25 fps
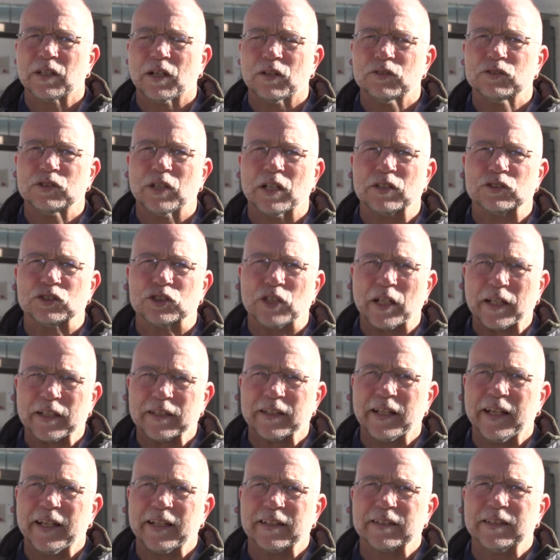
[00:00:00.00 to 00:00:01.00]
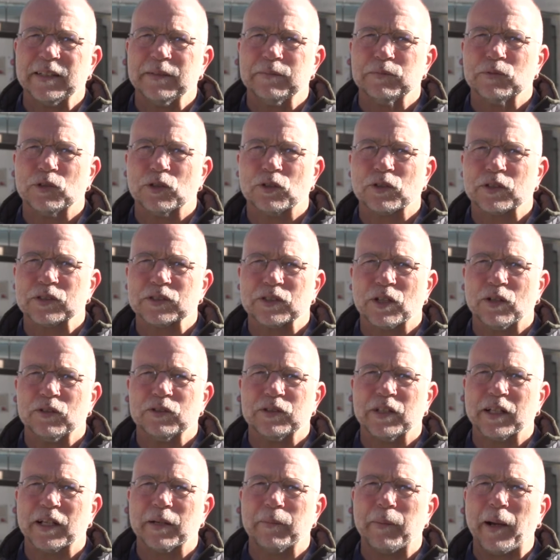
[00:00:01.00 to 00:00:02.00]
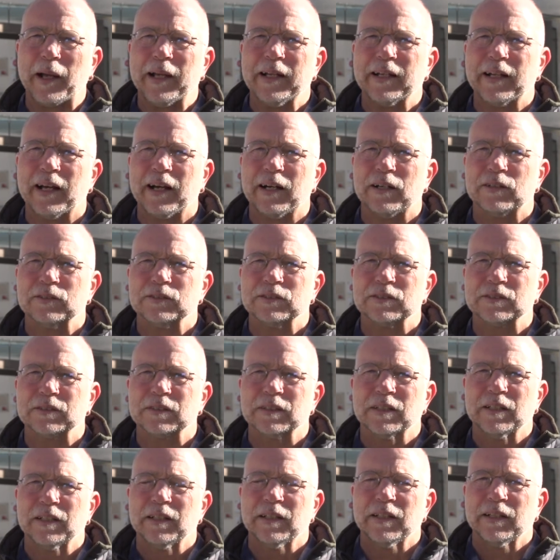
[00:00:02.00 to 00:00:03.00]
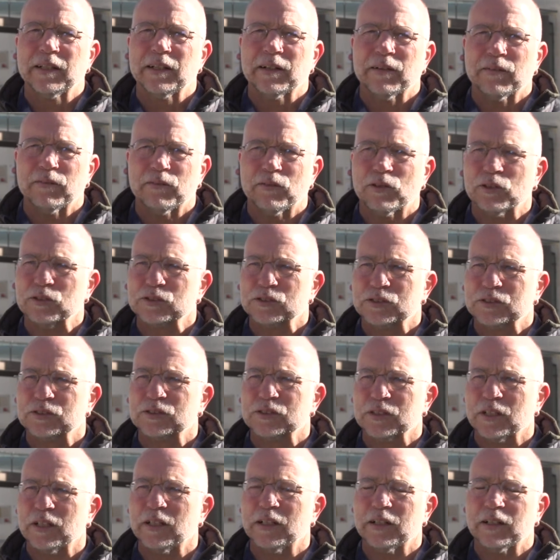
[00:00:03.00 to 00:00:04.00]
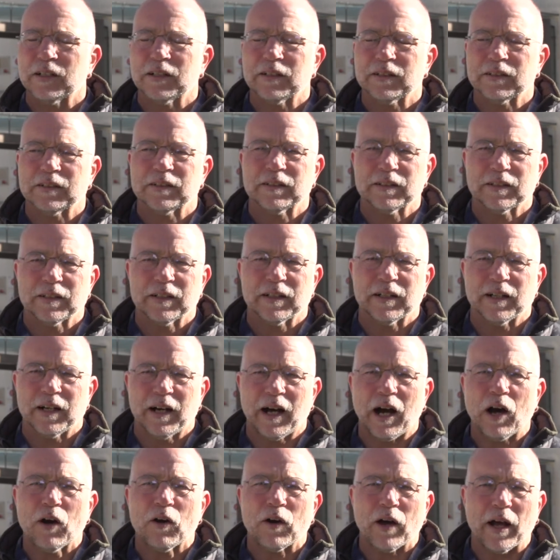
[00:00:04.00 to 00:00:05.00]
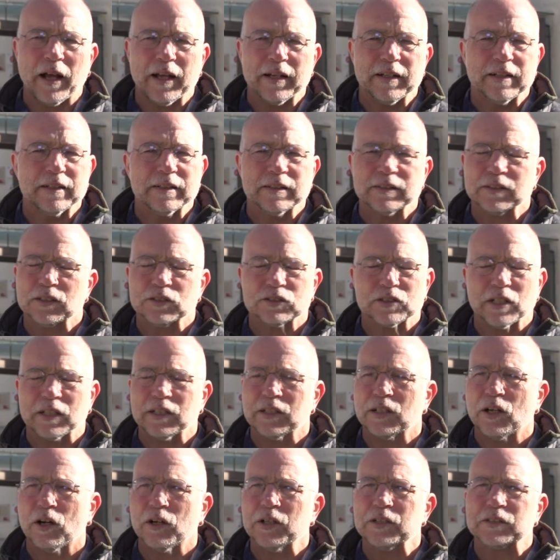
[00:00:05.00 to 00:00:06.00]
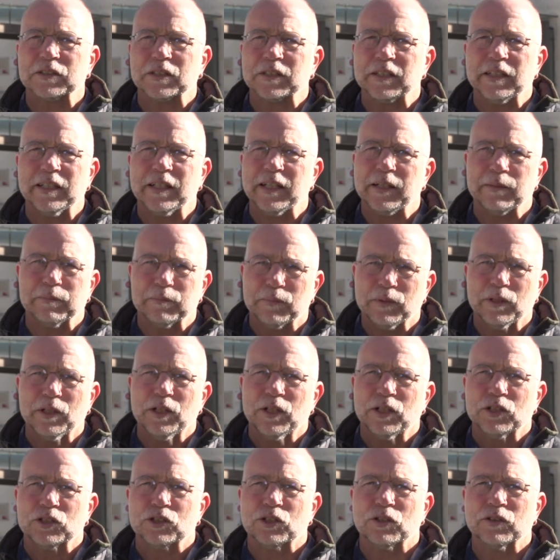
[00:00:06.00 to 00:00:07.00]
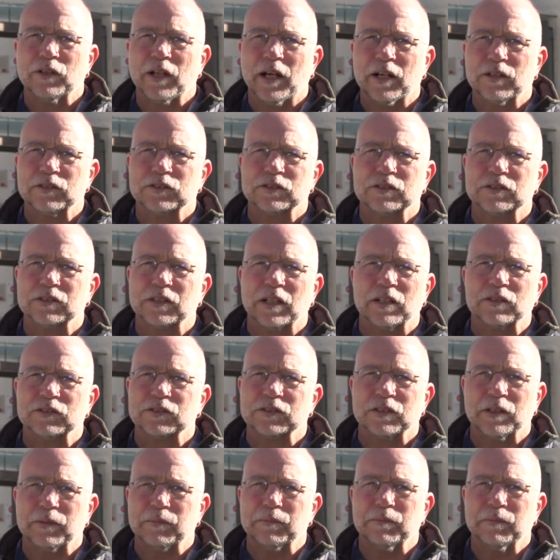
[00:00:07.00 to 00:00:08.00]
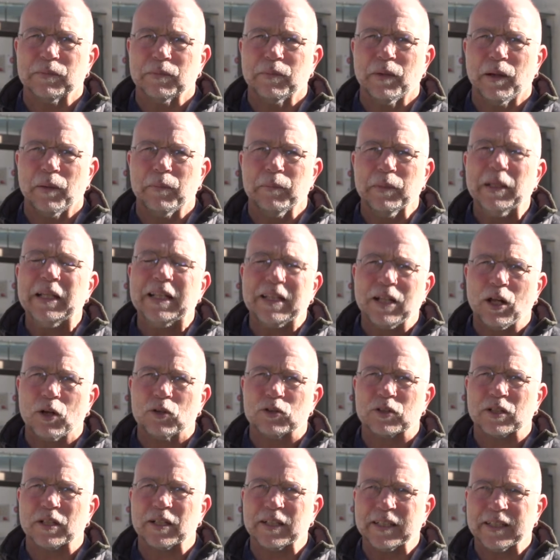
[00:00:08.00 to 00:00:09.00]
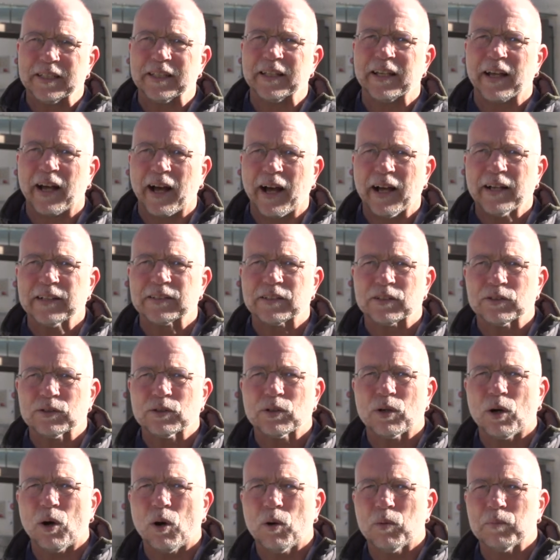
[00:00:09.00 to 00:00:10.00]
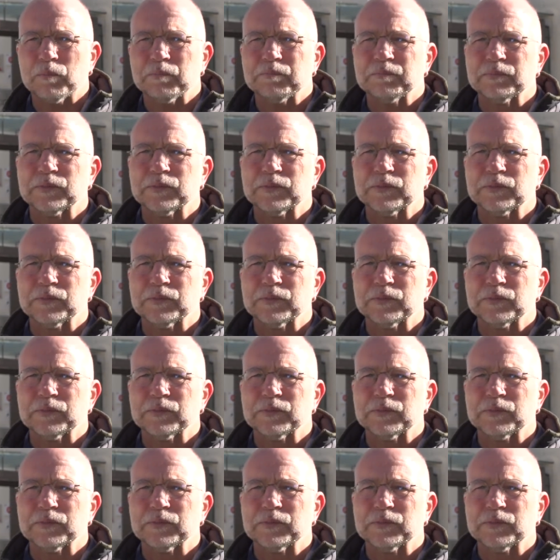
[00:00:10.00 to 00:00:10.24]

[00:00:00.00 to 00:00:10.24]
Gasthaus Stern hernimmt oder das alte Gemeindehaus, was äh, auch ein, das sind Häuser, die eben schon aus, aus dem mittelalterlichen Charakter noch haben.